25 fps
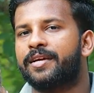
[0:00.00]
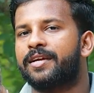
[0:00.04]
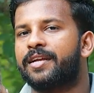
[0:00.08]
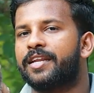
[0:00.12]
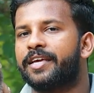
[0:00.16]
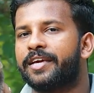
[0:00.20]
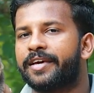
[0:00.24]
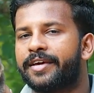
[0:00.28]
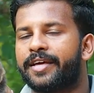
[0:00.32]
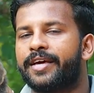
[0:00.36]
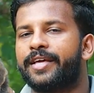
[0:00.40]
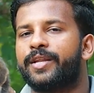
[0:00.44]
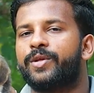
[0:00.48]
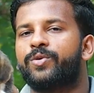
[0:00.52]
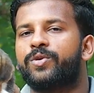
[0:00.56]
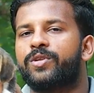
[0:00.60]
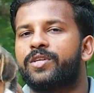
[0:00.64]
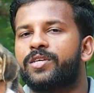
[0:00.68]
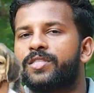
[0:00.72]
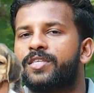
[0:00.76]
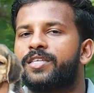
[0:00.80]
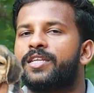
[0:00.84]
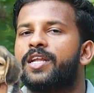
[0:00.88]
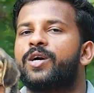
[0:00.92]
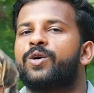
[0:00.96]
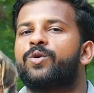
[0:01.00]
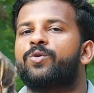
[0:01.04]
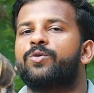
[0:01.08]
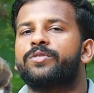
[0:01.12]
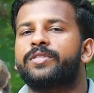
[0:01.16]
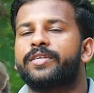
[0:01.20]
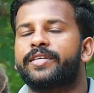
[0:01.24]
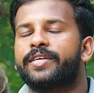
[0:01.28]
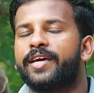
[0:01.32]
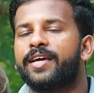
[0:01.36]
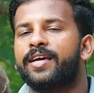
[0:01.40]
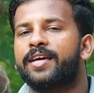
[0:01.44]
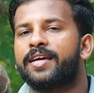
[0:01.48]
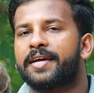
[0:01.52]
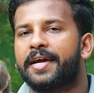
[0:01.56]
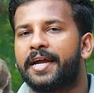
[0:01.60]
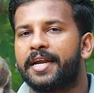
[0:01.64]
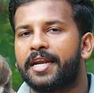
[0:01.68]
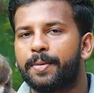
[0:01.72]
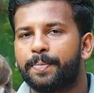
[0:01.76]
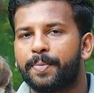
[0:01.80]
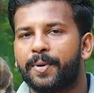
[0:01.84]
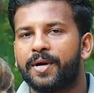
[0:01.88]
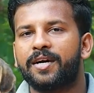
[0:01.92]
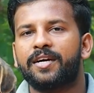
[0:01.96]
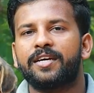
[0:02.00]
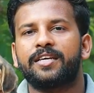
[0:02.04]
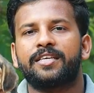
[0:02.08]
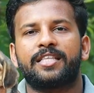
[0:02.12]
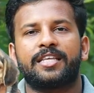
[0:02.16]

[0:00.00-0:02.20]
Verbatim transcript: கிளியரான ஒரு இதை நான் கொடுத்துருக்கேன் கண்டிப்பாக